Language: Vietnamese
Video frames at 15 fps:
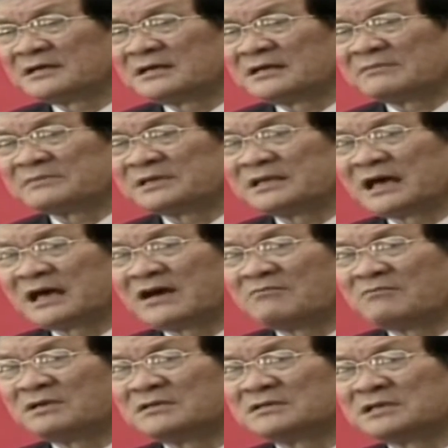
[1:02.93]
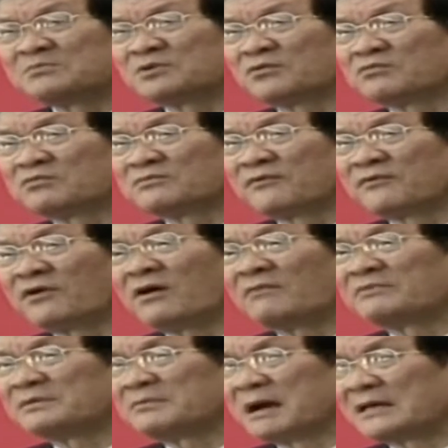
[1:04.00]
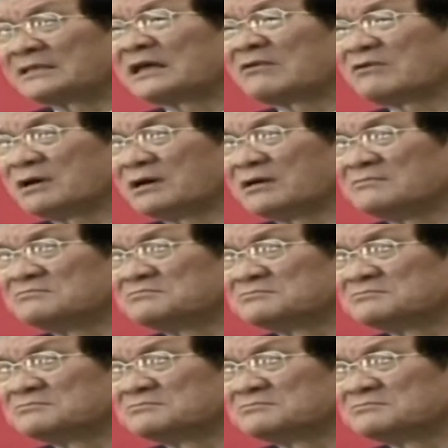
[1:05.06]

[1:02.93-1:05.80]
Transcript: làm thế nào mình tiếp tục phối hợp với bạn để tháo gỡ